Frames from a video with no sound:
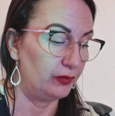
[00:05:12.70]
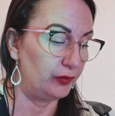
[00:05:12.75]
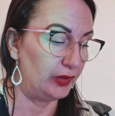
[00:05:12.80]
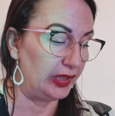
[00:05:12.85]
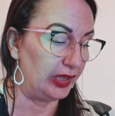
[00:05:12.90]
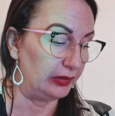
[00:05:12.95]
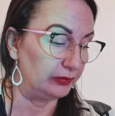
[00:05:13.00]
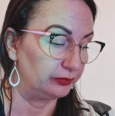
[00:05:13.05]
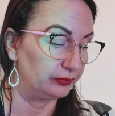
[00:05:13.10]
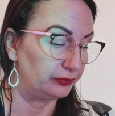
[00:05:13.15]

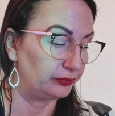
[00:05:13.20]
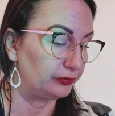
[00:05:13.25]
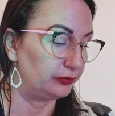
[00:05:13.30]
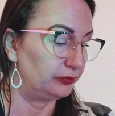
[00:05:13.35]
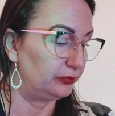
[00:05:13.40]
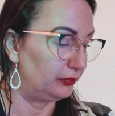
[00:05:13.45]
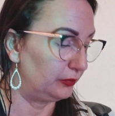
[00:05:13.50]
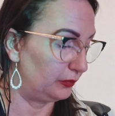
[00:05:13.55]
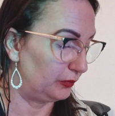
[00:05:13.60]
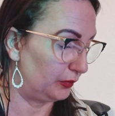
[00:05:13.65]
voilà,
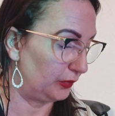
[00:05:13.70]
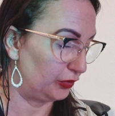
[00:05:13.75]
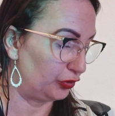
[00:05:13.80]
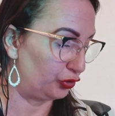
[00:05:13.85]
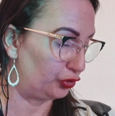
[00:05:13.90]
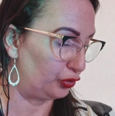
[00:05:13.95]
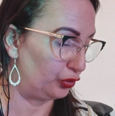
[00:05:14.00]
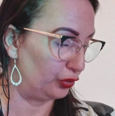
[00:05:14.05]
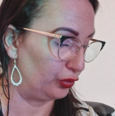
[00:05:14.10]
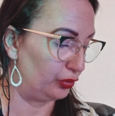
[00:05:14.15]

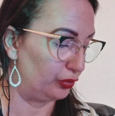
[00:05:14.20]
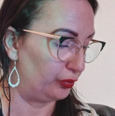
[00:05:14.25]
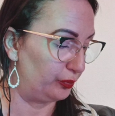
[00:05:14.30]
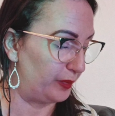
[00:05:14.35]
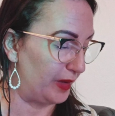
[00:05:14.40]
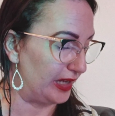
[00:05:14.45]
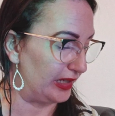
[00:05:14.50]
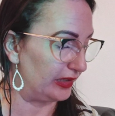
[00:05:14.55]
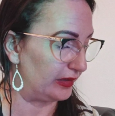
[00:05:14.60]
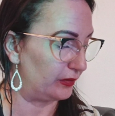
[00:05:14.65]
je,
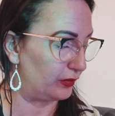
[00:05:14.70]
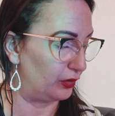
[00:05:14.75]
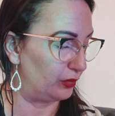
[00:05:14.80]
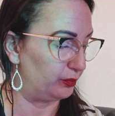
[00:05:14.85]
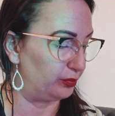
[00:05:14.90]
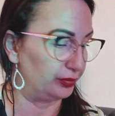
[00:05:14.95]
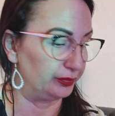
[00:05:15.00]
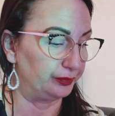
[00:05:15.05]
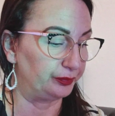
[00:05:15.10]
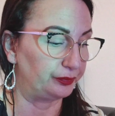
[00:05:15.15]
par
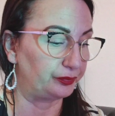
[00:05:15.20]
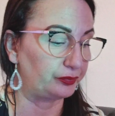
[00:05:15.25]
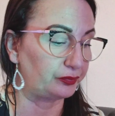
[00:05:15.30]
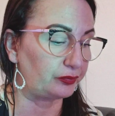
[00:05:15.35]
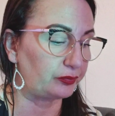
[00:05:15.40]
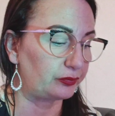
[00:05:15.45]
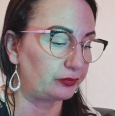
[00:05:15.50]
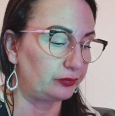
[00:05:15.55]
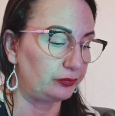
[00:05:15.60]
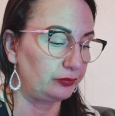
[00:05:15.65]
exemple,
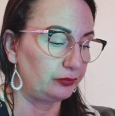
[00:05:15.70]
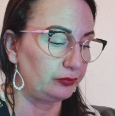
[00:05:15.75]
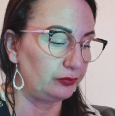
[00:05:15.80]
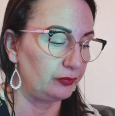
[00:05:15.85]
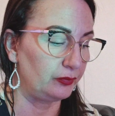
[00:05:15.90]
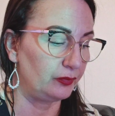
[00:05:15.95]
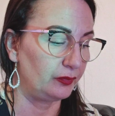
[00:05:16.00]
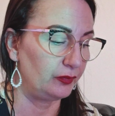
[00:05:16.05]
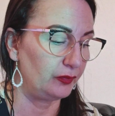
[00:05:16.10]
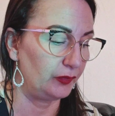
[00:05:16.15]

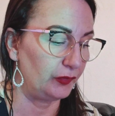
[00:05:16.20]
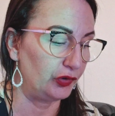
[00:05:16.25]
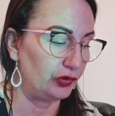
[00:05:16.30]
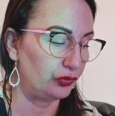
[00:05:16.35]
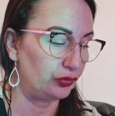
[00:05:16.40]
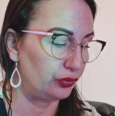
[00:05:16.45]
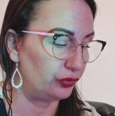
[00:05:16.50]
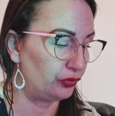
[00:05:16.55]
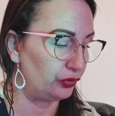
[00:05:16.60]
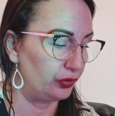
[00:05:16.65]

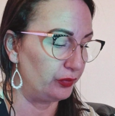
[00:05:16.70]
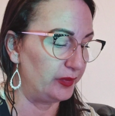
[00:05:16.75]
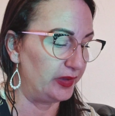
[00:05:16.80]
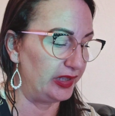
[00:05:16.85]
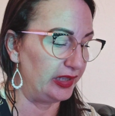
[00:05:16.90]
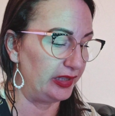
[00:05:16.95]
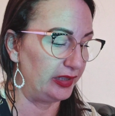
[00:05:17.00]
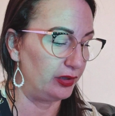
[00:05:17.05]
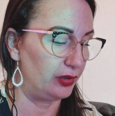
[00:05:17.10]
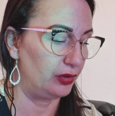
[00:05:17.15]
je te
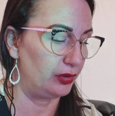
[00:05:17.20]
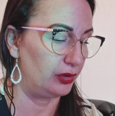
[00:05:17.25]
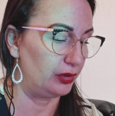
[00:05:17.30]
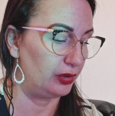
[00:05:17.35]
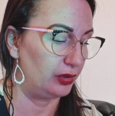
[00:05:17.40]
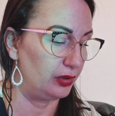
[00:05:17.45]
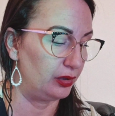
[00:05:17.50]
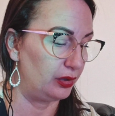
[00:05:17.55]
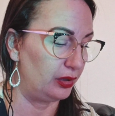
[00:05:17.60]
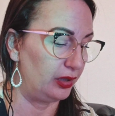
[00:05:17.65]
mets
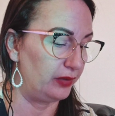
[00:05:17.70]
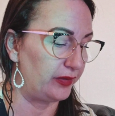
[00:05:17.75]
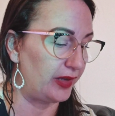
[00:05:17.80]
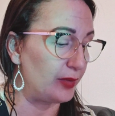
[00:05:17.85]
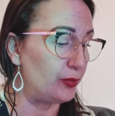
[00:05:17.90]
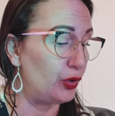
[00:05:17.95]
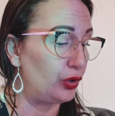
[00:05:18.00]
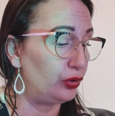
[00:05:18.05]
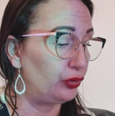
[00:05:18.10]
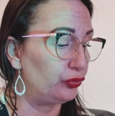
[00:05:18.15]
euh,
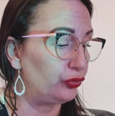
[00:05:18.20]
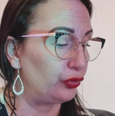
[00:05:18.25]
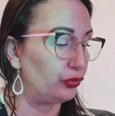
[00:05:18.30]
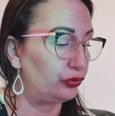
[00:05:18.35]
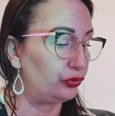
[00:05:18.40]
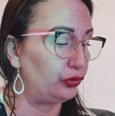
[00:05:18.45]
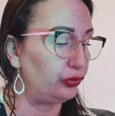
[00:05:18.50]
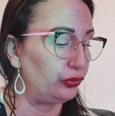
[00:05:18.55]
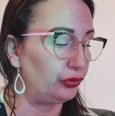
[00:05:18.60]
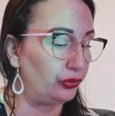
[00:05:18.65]
vraiment dans
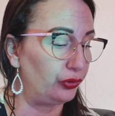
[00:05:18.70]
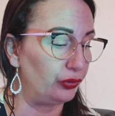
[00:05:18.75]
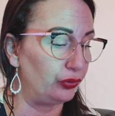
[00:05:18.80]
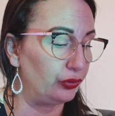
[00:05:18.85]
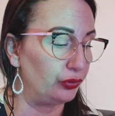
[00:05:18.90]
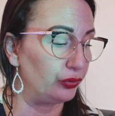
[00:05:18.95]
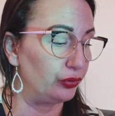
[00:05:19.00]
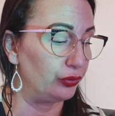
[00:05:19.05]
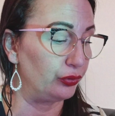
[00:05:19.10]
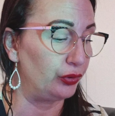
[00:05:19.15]
toute,
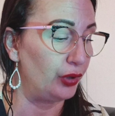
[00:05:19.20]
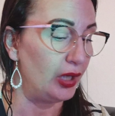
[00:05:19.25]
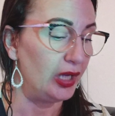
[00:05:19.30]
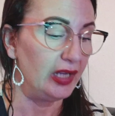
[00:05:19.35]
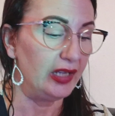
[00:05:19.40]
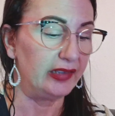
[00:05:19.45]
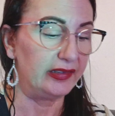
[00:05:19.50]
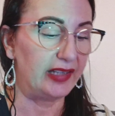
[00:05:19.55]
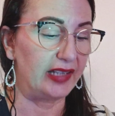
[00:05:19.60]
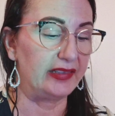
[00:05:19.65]
euh,
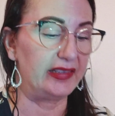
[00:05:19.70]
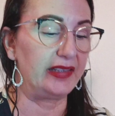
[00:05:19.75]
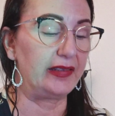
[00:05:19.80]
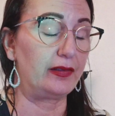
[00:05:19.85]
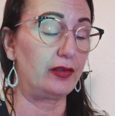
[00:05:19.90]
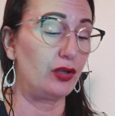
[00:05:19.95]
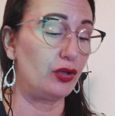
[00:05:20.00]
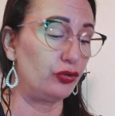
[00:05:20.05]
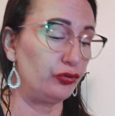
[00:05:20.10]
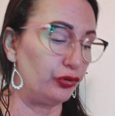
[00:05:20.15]
ta tu as des
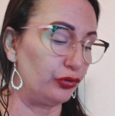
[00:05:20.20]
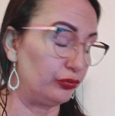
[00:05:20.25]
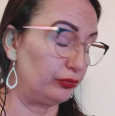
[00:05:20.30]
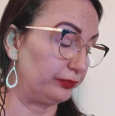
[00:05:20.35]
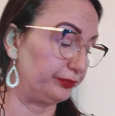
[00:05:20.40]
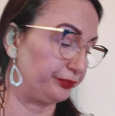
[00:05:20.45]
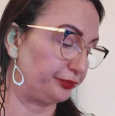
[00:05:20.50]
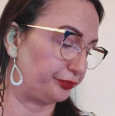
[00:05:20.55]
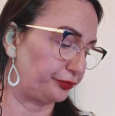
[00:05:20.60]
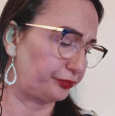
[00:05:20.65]
sorts dans,
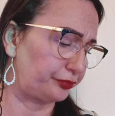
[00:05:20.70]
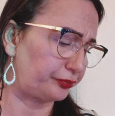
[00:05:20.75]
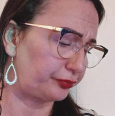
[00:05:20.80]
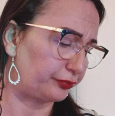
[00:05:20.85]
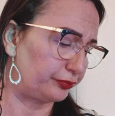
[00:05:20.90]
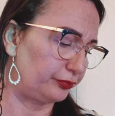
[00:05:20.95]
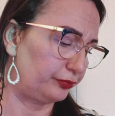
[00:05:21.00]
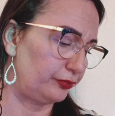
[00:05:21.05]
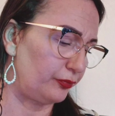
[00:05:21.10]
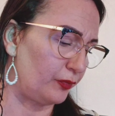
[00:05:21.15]

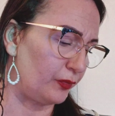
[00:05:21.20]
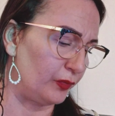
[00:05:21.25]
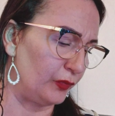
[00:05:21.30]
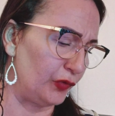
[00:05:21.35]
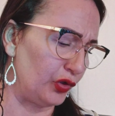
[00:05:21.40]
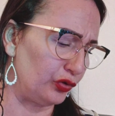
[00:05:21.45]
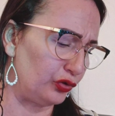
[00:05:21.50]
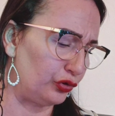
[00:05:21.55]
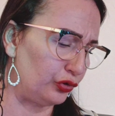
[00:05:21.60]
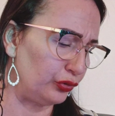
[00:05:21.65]

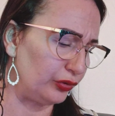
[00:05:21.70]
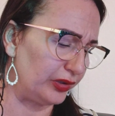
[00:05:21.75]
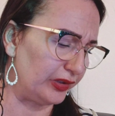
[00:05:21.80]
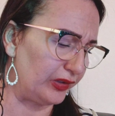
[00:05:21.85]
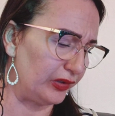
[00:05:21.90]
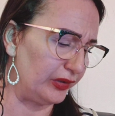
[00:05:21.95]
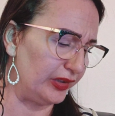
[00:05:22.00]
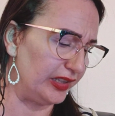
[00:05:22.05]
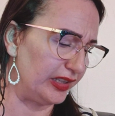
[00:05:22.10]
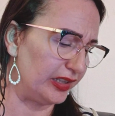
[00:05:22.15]

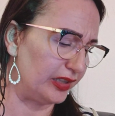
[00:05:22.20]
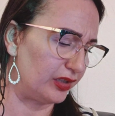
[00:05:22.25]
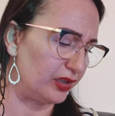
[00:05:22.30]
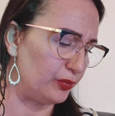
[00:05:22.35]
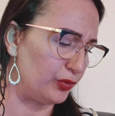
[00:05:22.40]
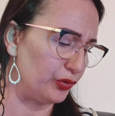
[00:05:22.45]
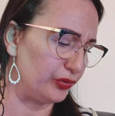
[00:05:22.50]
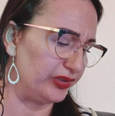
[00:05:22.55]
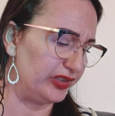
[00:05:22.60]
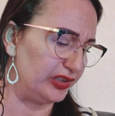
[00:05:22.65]
toutes les,
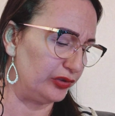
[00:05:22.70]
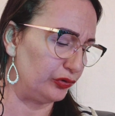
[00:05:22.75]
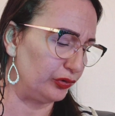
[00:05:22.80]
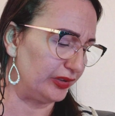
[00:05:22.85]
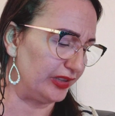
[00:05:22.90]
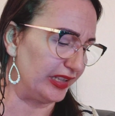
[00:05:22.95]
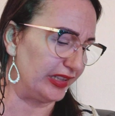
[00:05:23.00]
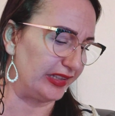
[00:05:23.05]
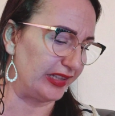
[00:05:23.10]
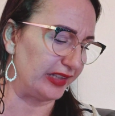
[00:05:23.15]
comment on dit,
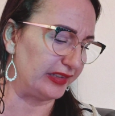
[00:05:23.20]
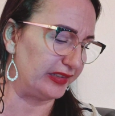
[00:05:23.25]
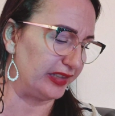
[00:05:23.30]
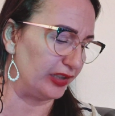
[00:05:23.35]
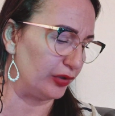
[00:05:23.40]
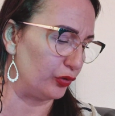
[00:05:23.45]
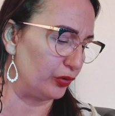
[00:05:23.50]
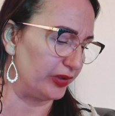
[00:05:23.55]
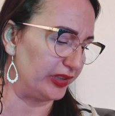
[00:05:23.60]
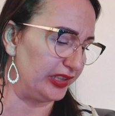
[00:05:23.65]
toutes les
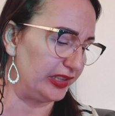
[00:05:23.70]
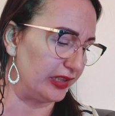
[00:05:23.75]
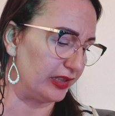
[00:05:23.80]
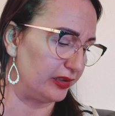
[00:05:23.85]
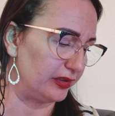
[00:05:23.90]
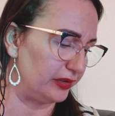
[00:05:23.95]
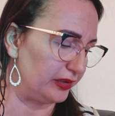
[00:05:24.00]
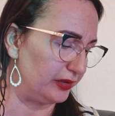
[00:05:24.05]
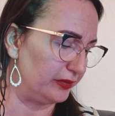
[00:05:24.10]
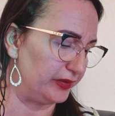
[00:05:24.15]
catégories,
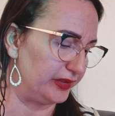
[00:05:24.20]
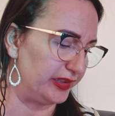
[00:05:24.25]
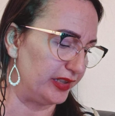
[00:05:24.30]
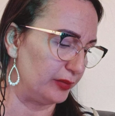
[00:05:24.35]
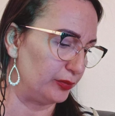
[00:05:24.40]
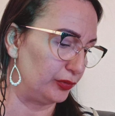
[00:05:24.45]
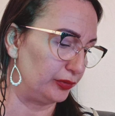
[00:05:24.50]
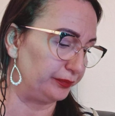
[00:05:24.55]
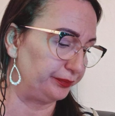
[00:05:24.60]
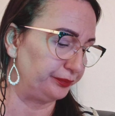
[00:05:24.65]
hein,
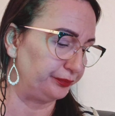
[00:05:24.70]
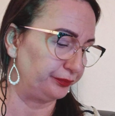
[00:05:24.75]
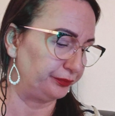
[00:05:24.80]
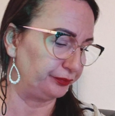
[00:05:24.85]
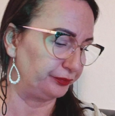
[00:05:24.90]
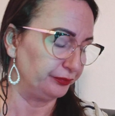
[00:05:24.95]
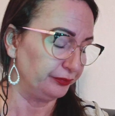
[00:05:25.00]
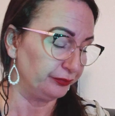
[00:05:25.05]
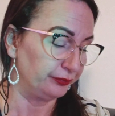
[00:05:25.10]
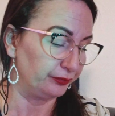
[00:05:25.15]
évidemment.
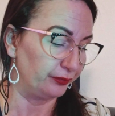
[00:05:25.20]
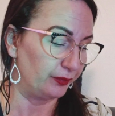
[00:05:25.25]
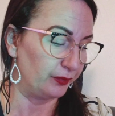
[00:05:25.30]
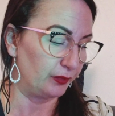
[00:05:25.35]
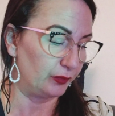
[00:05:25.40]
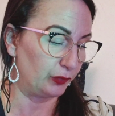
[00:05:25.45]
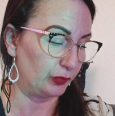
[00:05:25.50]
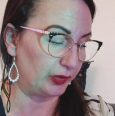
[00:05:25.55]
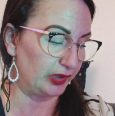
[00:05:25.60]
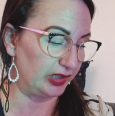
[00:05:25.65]

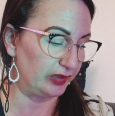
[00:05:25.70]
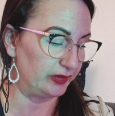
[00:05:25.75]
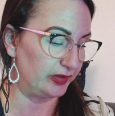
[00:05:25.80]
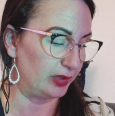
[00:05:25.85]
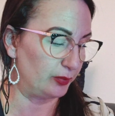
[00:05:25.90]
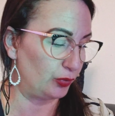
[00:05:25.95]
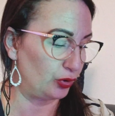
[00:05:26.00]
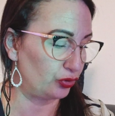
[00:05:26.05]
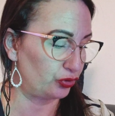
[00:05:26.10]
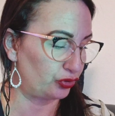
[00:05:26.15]

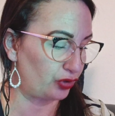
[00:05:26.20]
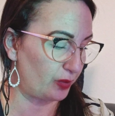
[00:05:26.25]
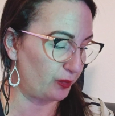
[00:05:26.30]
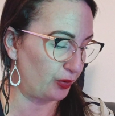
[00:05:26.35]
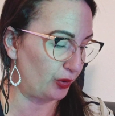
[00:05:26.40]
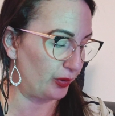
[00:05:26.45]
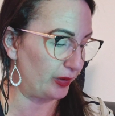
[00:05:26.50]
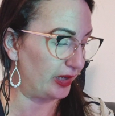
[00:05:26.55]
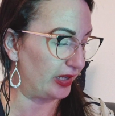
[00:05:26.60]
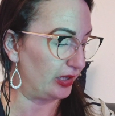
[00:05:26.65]
évidemment, je t'en
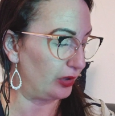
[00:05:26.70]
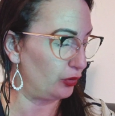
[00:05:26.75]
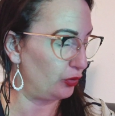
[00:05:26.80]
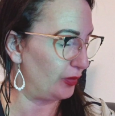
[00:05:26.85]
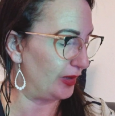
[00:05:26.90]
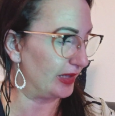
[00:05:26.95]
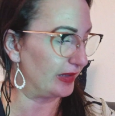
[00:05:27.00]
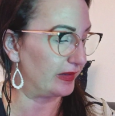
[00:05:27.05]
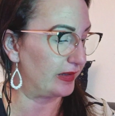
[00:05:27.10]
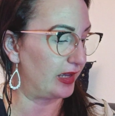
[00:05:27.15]
prends un
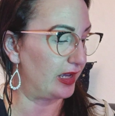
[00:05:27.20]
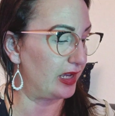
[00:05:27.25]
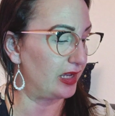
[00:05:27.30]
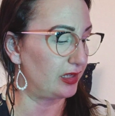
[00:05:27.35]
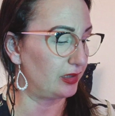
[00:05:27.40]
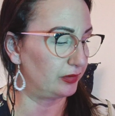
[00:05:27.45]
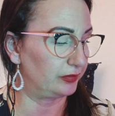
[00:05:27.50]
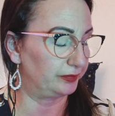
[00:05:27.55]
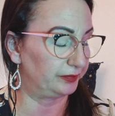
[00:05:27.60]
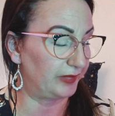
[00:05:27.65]
au
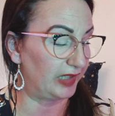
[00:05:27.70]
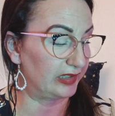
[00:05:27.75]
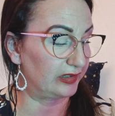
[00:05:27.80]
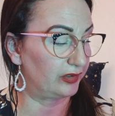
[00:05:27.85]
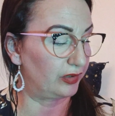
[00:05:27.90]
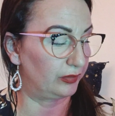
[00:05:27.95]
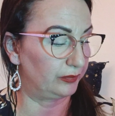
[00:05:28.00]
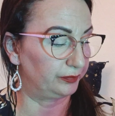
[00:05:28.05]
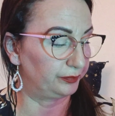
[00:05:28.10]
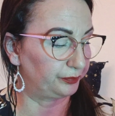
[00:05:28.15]
hasard.
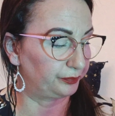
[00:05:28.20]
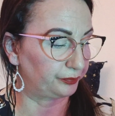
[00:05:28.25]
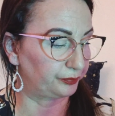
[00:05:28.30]
Attends,